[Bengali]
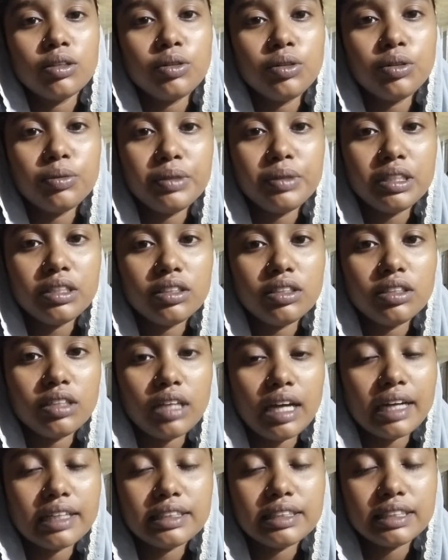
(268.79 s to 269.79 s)
খুবই
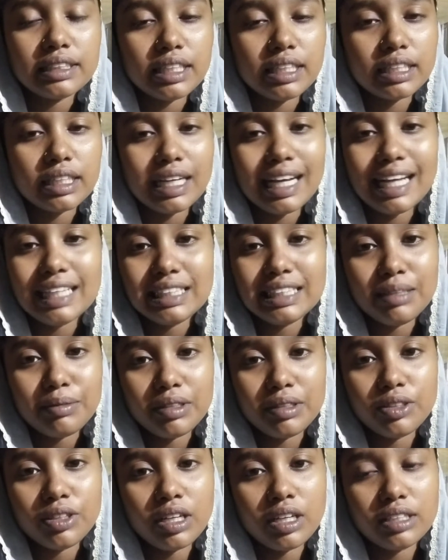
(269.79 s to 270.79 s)
আর্জেন্ট একটা কাজে
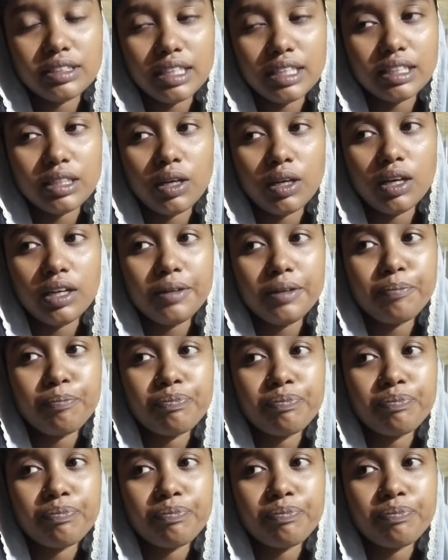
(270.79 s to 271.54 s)
আমার ওইখানে যাইতে হয়